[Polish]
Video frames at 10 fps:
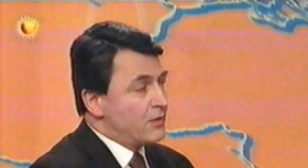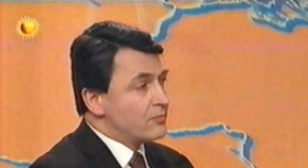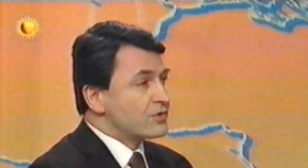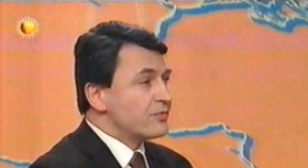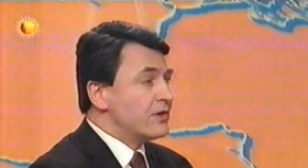
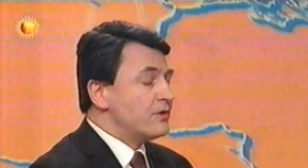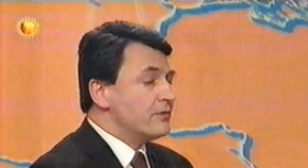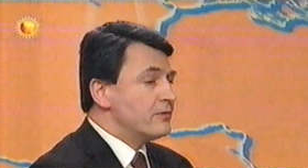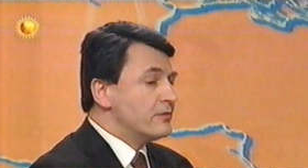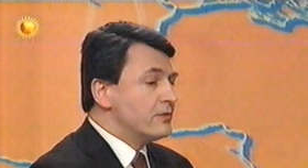Proszę Pani,
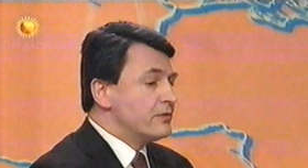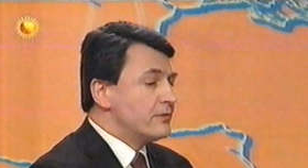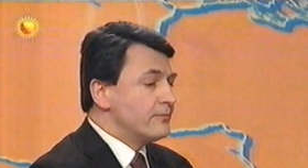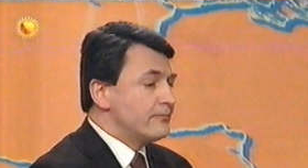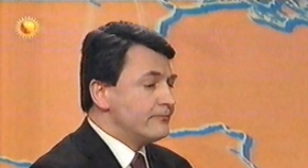y,
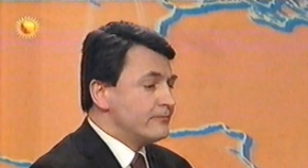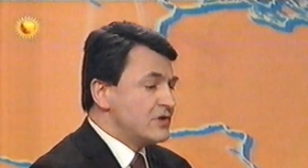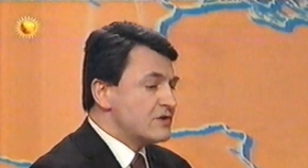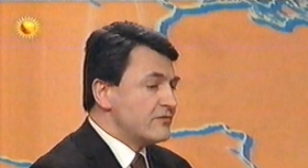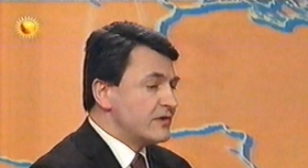
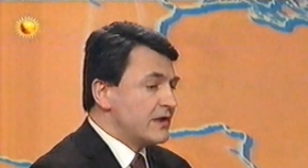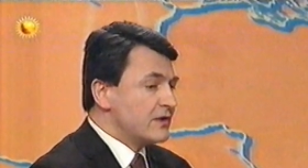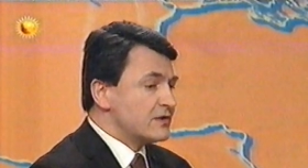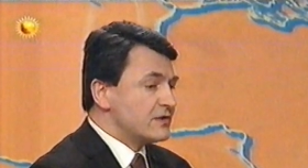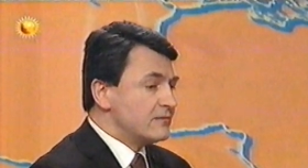mnie się wydaje, że